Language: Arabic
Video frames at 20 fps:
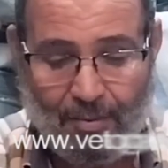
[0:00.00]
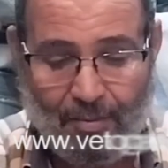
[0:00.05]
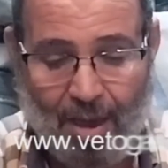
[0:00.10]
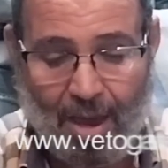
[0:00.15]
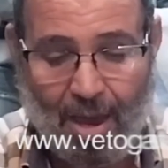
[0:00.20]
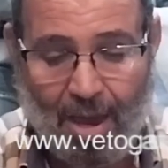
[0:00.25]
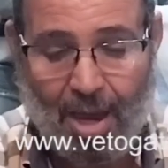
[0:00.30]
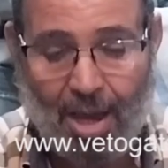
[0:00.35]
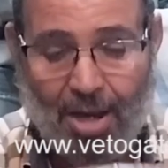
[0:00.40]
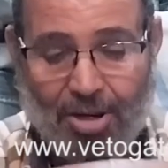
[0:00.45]

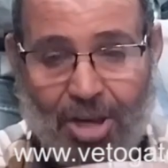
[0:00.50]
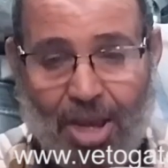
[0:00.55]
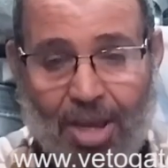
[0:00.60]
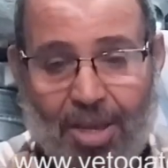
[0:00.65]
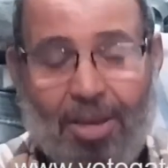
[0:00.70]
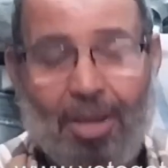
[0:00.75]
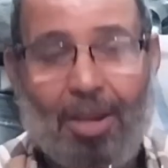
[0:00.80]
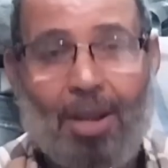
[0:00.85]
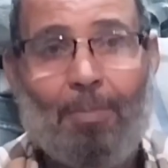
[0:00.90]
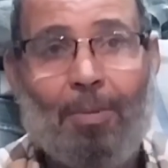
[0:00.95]

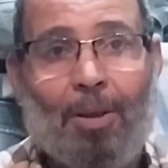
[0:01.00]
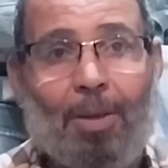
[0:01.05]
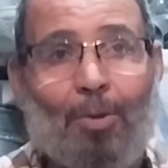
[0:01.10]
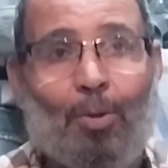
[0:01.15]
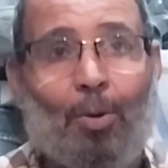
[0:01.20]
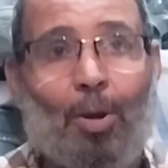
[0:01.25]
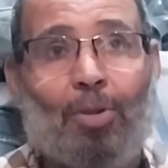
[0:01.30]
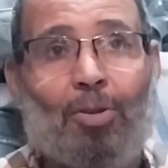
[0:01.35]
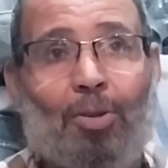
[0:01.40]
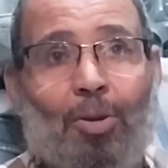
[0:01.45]
فعشان كده من
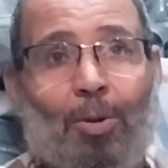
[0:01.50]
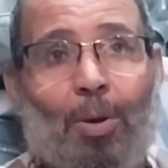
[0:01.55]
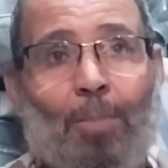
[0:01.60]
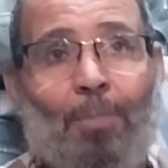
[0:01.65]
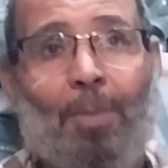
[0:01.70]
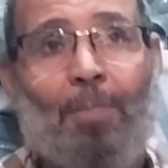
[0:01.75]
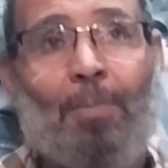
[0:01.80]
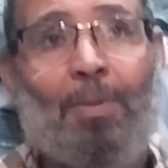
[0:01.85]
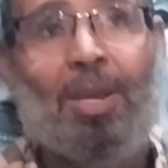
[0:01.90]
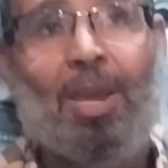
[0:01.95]
الوقت
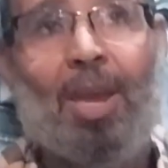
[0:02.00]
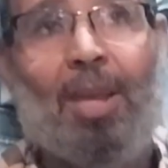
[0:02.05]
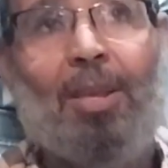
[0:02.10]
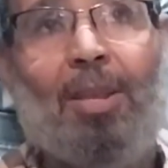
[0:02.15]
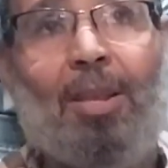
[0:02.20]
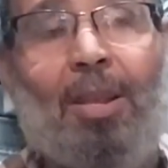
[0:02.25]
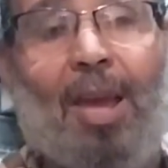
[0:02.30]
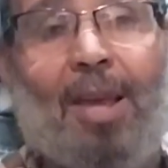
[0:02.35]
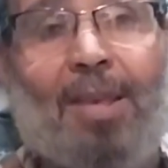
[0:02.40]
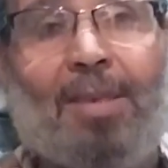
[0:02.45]
من
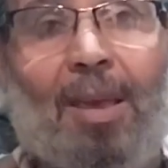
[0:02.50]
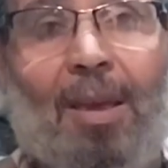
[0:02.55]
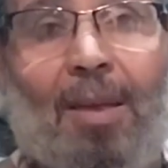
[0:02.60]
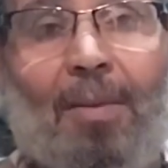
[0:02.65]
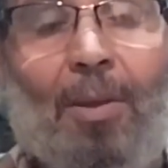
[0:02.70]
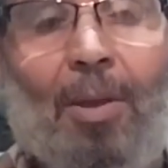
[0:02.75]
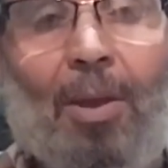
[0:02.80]
جديد الاذى